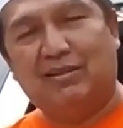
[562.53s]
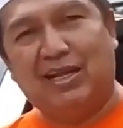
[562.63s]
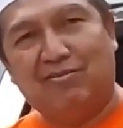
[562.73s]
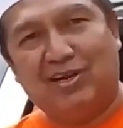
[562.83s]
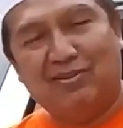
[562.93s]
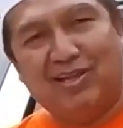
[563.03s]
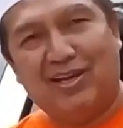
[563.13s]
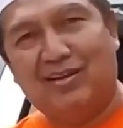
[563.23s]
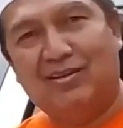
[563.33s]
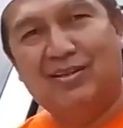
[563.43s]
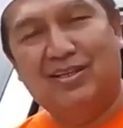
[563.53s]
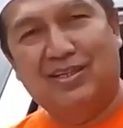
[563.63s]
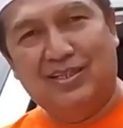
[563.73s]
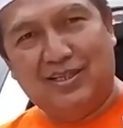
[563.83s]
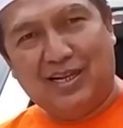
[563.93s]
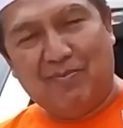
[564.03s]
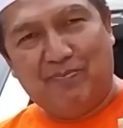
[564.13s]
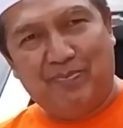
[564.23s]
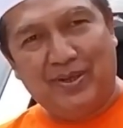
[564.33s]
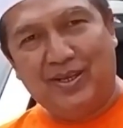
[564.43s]
tretan-tretan
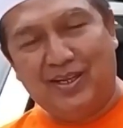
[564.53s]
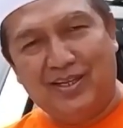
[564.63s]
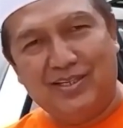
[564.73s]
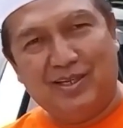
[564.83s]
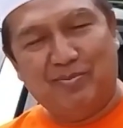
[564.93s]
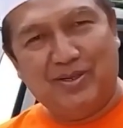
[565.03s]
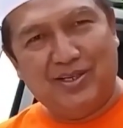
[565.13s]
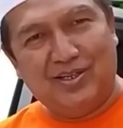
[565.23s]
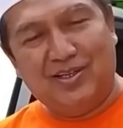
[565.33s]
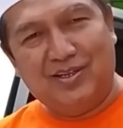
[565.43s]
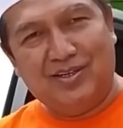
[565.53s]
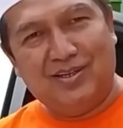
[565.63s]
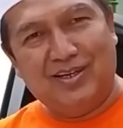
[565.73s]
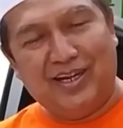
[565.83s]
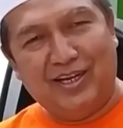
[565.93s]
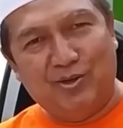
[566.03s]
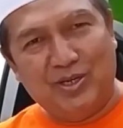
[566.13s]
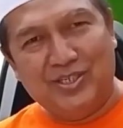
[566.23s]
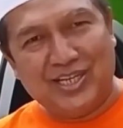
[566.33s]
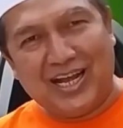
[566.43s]
Kapri Sebode
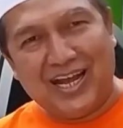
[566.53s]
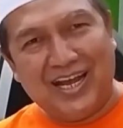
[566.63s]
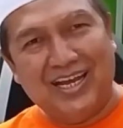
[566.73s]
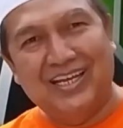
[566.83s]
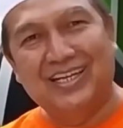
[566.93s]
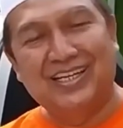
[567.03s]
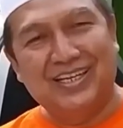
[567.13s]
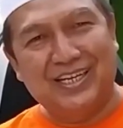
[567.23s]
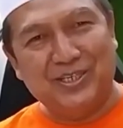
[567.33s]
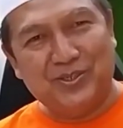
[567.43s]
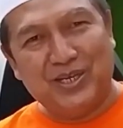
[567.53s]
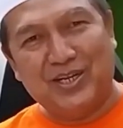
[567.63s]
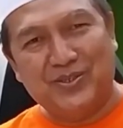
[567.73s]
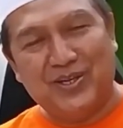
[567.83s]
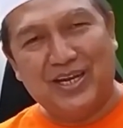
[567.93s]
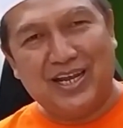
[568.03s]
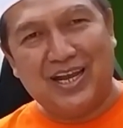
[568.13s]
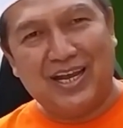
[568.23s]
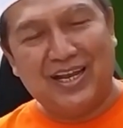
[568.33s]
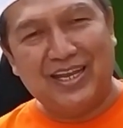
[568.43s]
Indonesia jadi
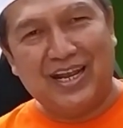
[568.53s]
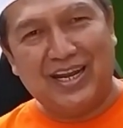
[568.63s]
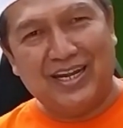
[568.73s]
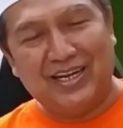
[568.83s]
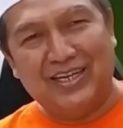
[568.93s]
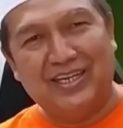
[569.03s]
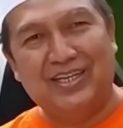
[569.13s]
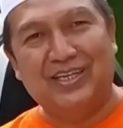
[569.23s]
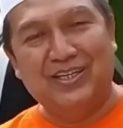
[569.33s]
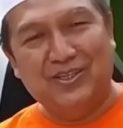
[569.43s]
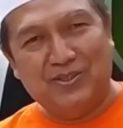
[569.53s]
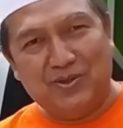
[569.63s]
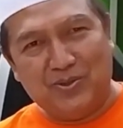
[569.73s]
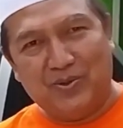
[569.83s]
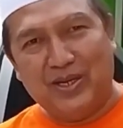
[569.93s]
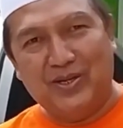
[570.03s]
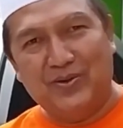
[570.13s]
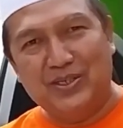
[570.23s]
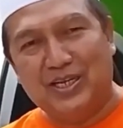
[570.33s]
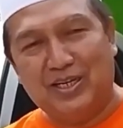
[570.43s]
saudara-saudara yang ada di seluruh
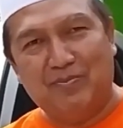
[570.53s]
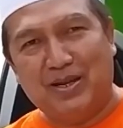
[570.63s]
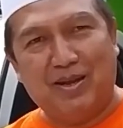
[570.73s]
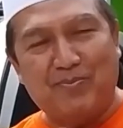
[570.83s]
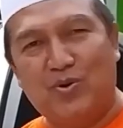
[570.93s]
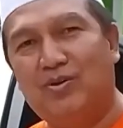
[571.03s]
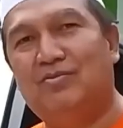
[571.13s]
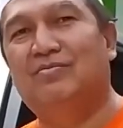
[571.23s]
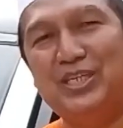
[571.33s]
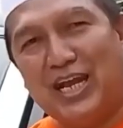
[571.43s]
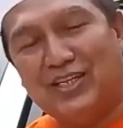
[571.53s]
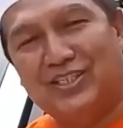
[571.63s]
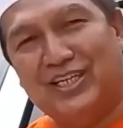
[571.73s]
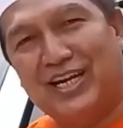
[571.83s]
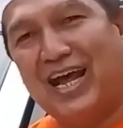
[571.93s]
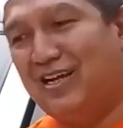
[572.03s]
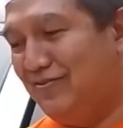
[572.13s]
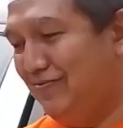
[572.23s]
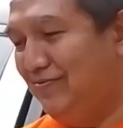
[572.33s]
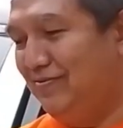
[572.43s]
Indonesia dimanapun bisa segera
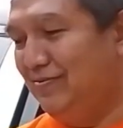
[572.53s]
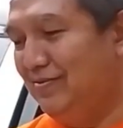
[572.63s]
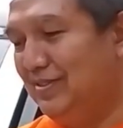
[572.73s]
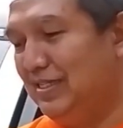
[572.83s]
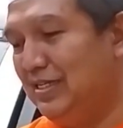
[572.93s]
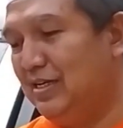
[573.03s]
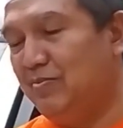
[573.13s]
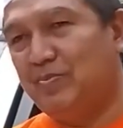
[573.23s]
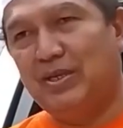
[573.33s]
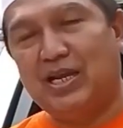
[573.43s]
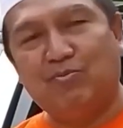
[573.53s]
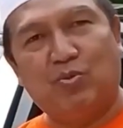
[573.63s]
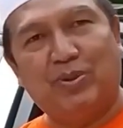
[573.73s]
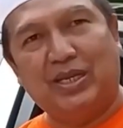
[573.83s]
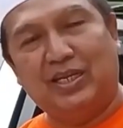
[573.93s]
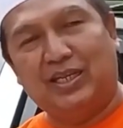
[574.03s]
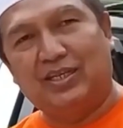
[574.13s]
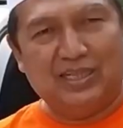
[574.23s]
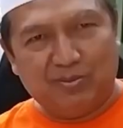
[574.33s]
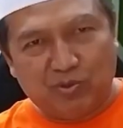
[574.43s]
eh, meminang mobil ini
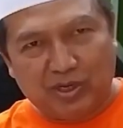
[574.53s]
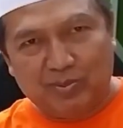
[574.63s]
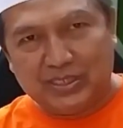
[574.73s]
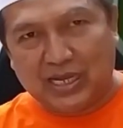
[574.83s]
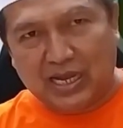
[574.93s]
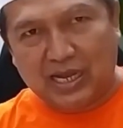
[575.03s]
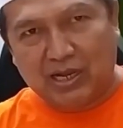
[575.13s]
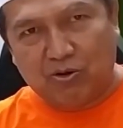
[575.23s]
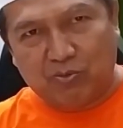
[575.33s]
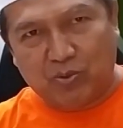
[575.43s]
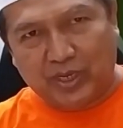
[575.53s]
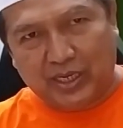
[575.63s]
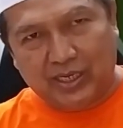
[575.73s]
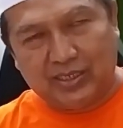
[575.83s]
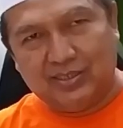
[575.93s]
nanti mungkin bisa menghubungi